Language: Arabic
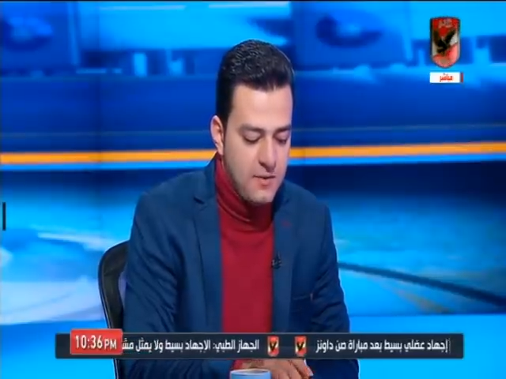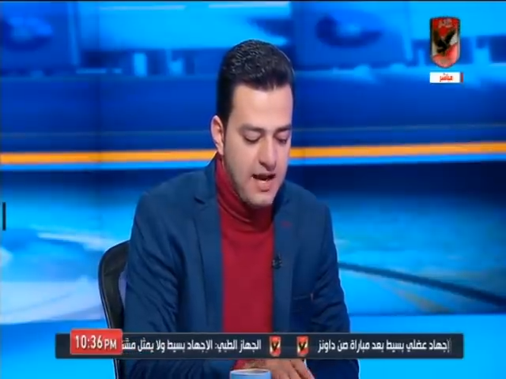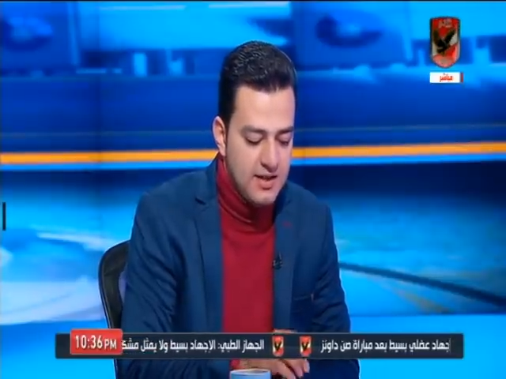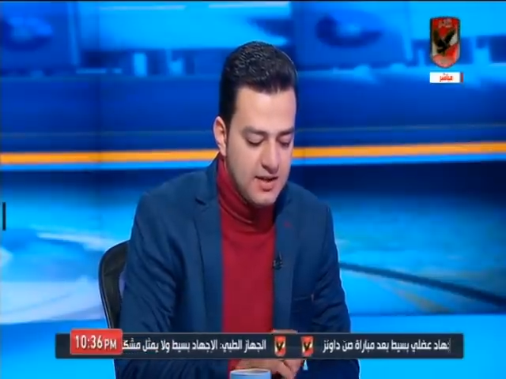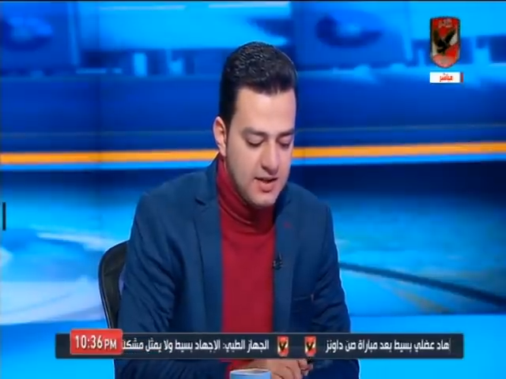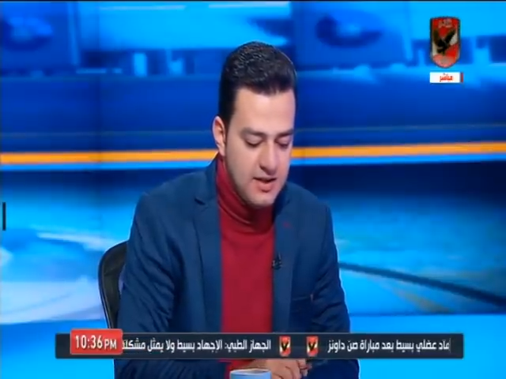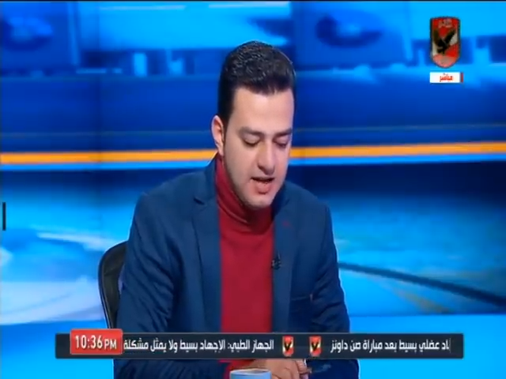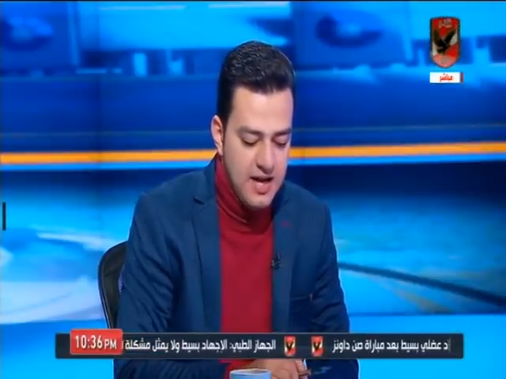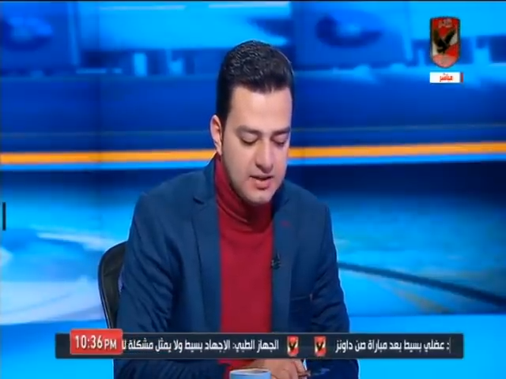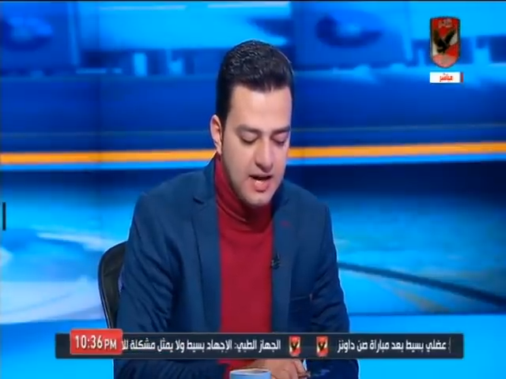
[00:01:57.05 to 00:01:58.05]
ما عدا النادي
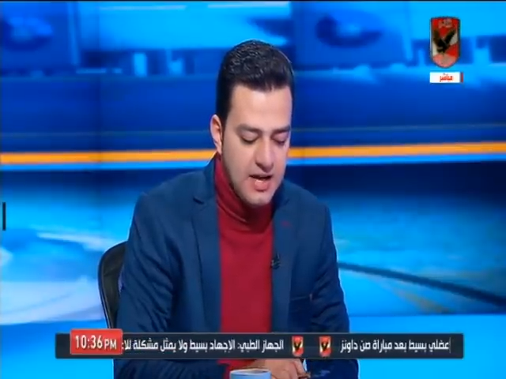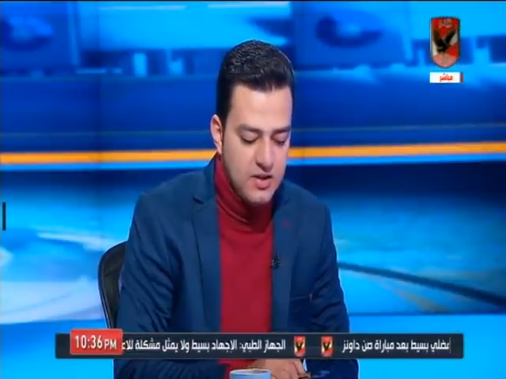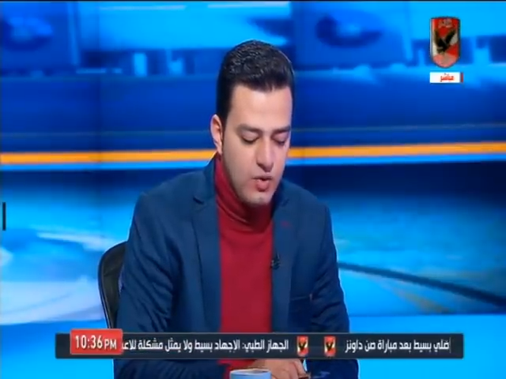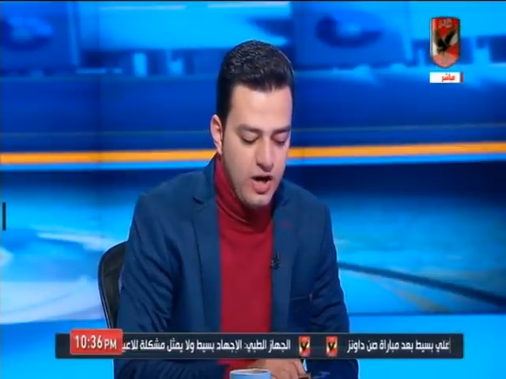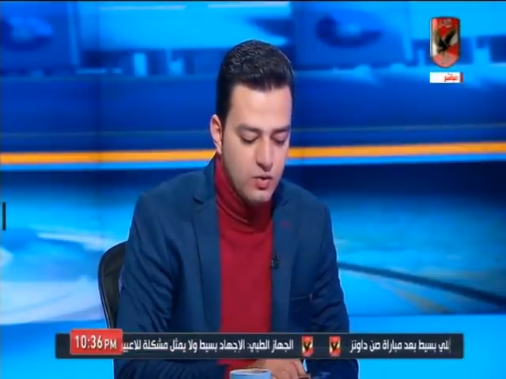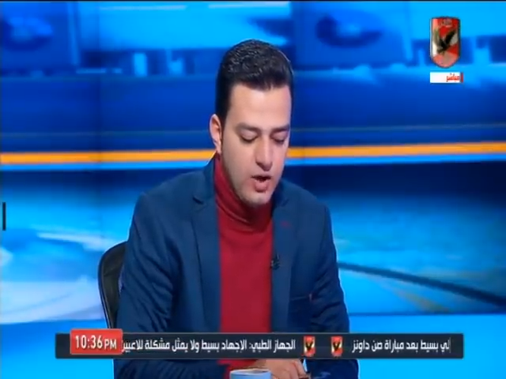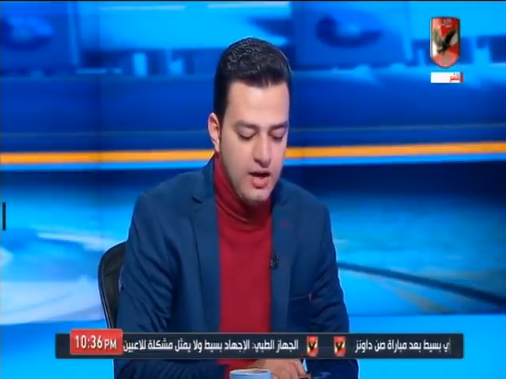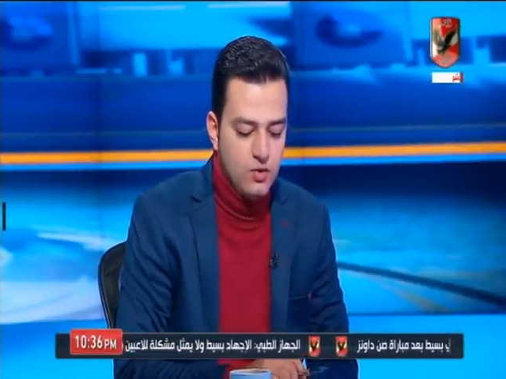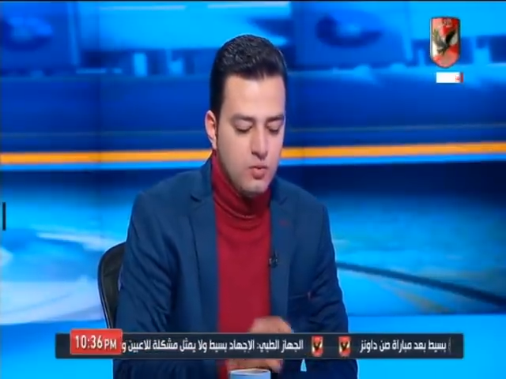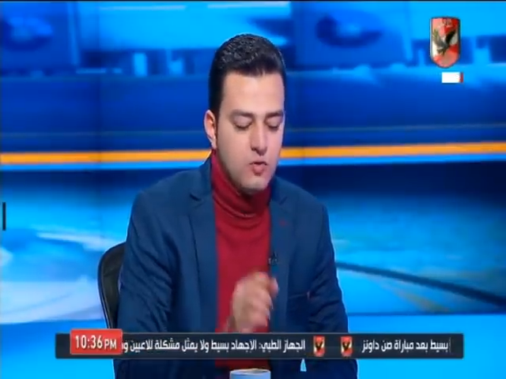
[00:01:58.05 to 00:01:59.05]
الاهلي تعادل
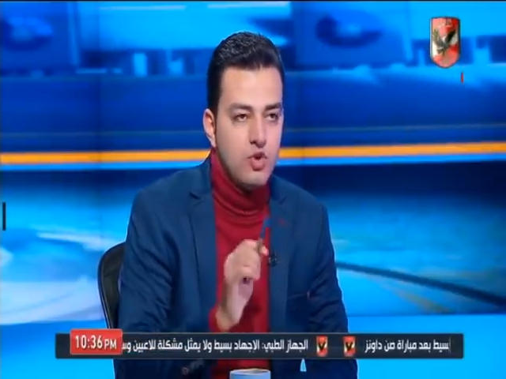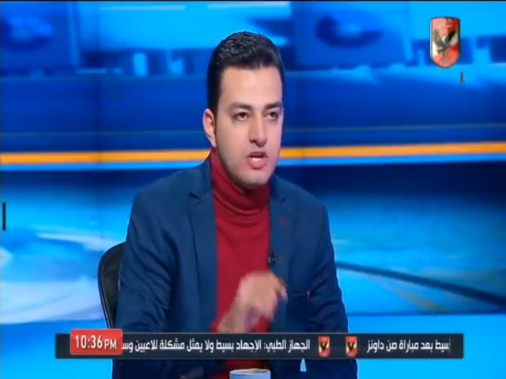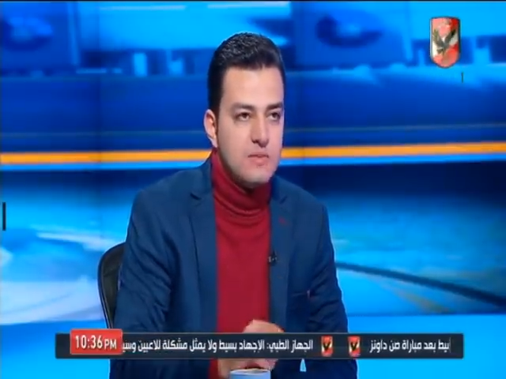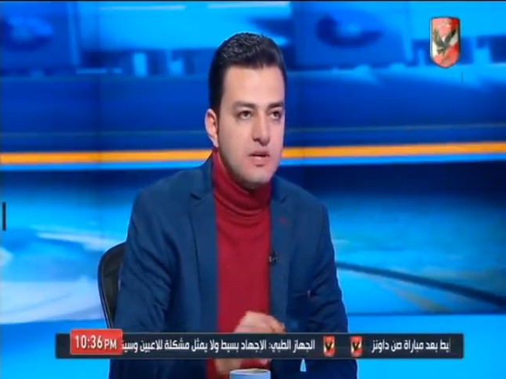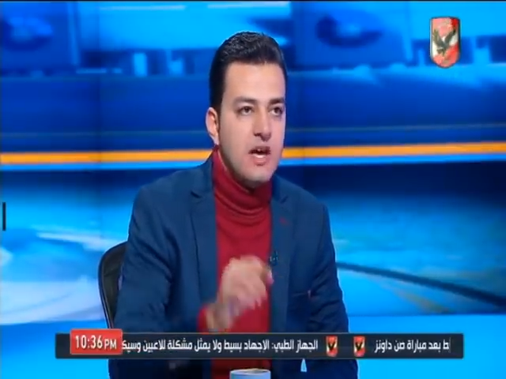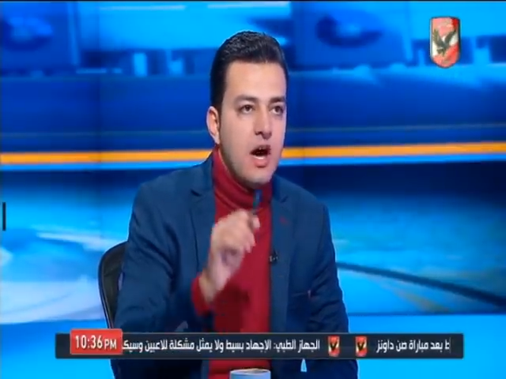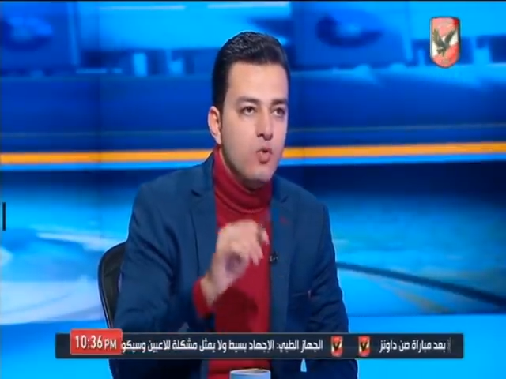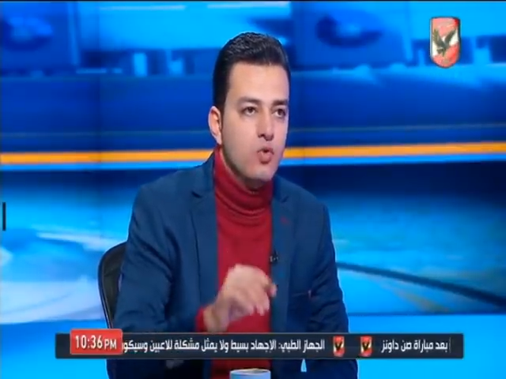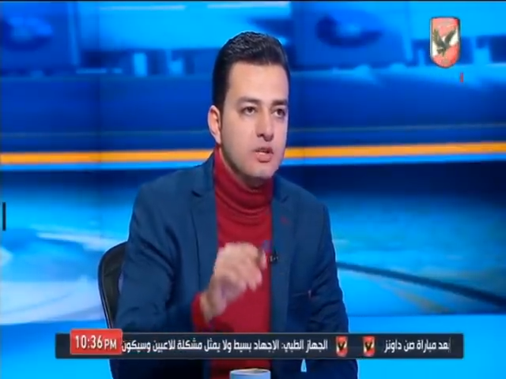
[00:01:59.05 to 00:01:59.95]
1-1 وبالمناسبه ده اول